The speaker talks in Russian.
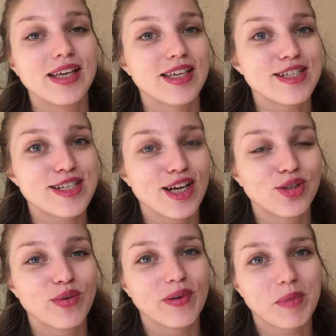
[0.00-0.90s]
Если
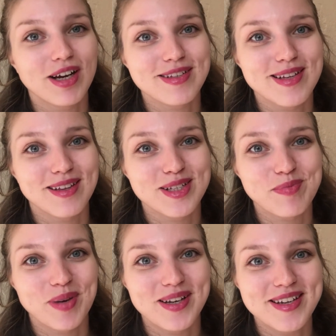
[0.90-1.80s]
оно вам оказалось
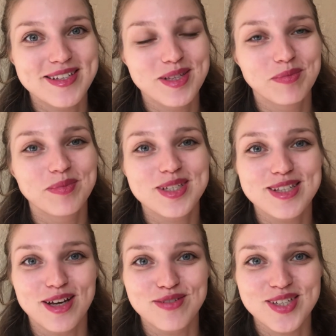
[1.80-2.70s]
полезным,
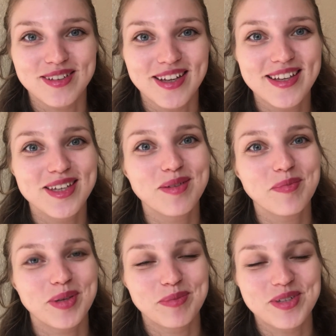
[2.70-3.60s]
ставьте лайки,
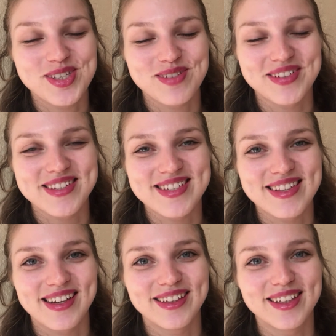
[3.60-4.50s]
подписывайтесь
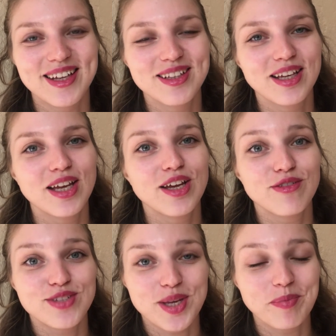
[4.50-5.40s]
на канал.
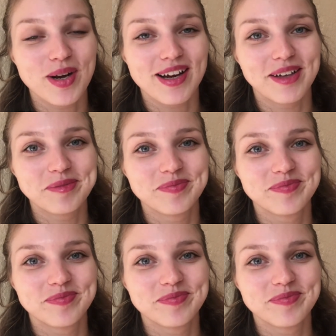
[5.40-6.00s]
Всем пока!